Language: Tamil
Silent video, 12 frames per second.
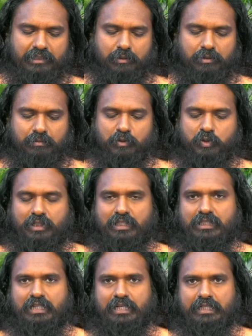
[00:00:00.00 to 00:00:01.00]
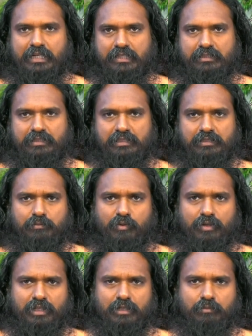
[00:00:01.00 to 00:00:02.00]
இந்த ஒரு புஸ்தகத்தில் எழுதியிருக்குது இது
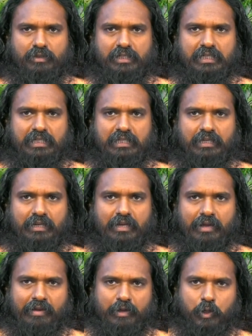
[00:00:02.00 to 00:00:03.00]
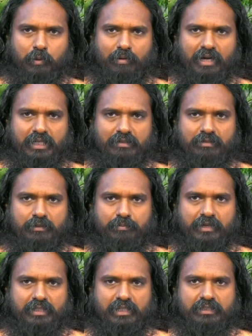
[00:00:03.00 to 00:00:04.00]
முழுக்க முழுக்க யோவானுக்கு
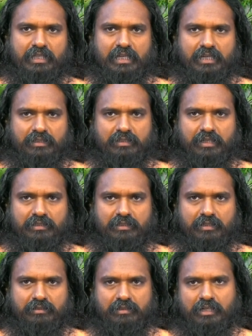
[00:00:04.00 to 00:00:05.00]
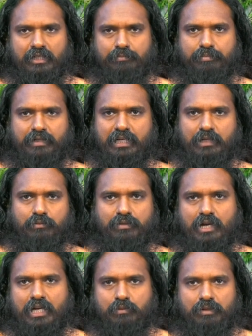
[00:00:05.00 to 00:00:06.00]
வெளிப்படுத்தின தீர்க்க தரிசனத்தின் அடிப்படையில்
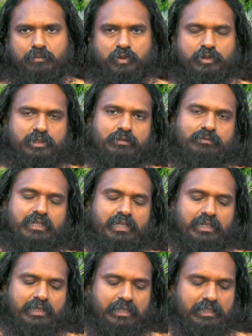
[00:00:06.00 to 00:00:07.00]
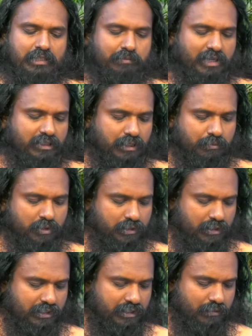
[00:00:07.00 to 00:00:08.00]
உண்டான ஒரு புஸ்தகம் இது மற்ற
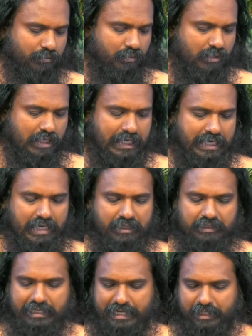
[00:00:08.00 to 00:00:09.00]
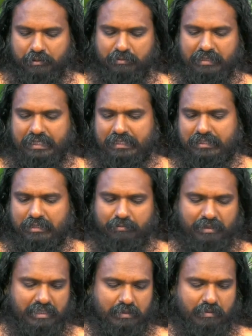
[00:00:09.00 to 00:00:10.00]
புஸ்தகத்தை போல் கிடையாது இன்றைக்கும் நிறைய
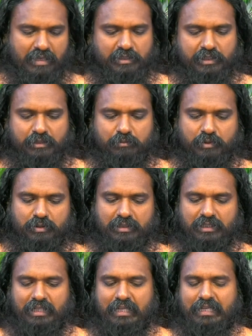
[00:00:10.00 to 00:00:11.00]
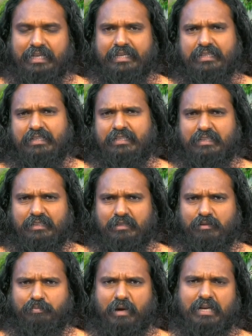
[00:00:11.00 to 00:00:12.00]
பேர் இதை வாசிக்கும்போது இதில் இருக்கிற
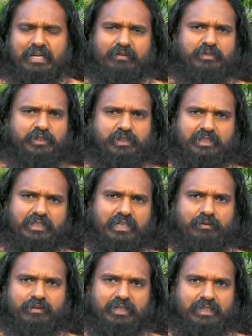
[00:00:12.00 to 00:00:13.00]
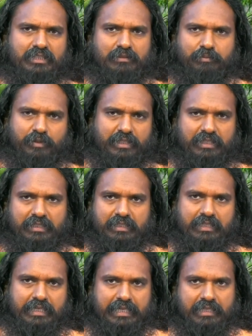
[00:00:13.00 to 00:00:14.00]
பல விஷயங்கள் அவங்களுக்கு புரிகிறது
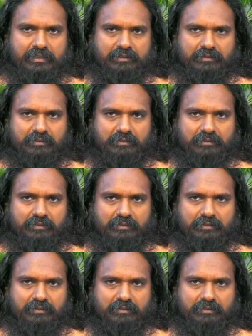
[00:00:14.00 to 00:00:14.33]
கிடையாது